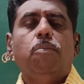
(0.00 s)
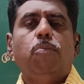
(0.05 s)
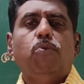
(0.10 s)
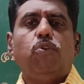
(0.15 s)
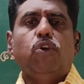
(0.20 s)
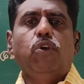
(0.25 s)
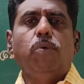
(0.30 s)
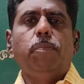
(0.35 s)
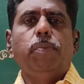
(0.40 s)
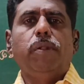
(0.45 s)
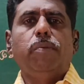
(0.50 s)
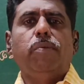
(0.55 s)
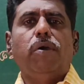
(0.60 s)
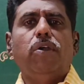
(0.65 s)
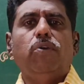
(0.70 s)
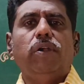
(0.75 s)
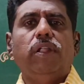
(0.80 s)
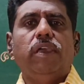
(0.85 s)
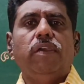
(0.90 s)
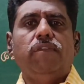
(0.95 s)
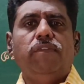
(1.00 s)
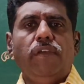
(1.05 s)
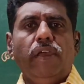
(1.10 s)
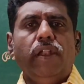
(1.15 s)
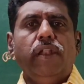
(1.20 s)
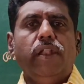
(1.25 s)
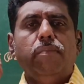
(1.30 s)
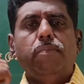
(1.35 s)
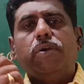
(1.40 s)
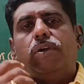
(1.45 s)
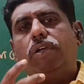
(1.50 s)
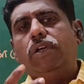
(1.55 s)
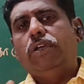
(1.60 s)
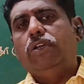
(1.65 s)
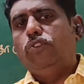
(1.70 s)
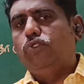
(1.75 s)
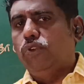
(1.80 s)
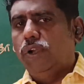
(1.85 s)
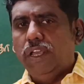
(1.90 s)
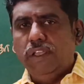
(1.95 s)
முருகப்பெருமானுடைய வேல் நமக்கு
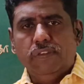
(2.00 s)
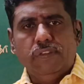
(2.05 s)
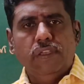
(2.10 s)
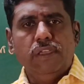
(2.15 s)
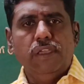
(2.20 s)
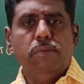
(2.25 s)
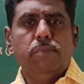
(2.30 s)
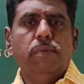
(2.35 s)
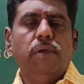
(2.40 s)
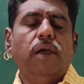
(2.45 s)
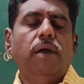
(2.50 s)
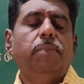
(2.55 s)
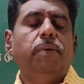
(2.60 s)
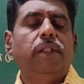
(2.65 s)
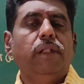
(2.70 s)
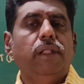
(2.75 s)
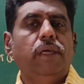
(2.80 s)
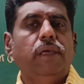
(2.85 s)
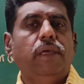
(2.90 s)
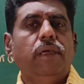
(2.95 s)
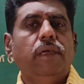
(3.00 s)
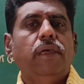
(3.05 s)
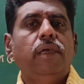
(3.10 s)
துணை செய்யும் அப்படின்னு